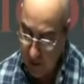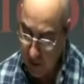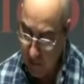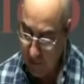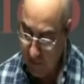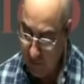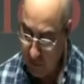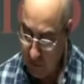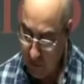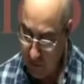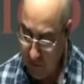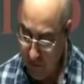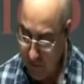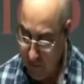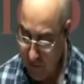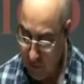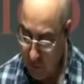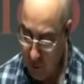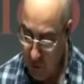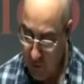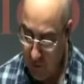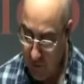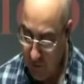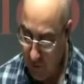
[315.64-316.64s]
Capítulo
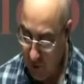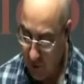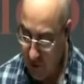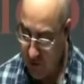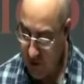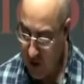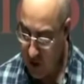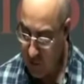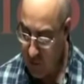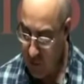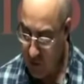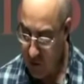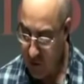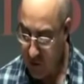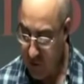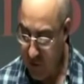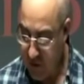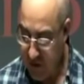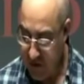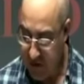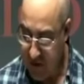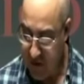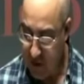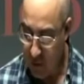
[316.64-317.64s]
19 de los Salmos,
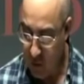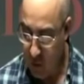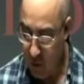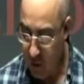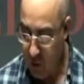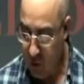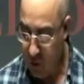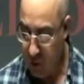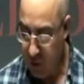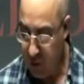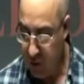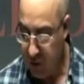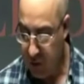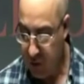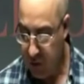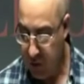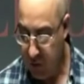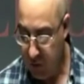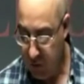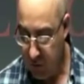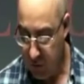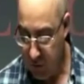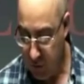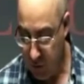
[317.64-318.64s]
versículo 1,
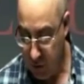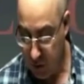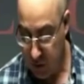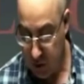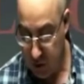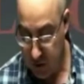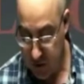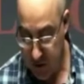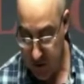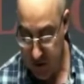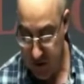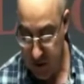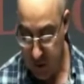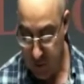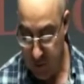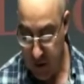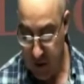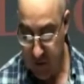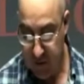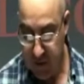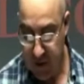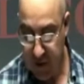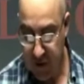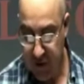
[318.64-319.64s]
otro texto
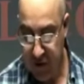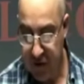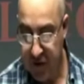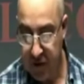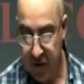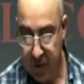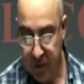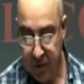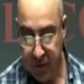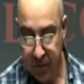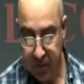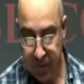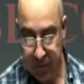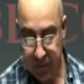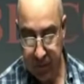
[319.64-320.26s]
maravilloso.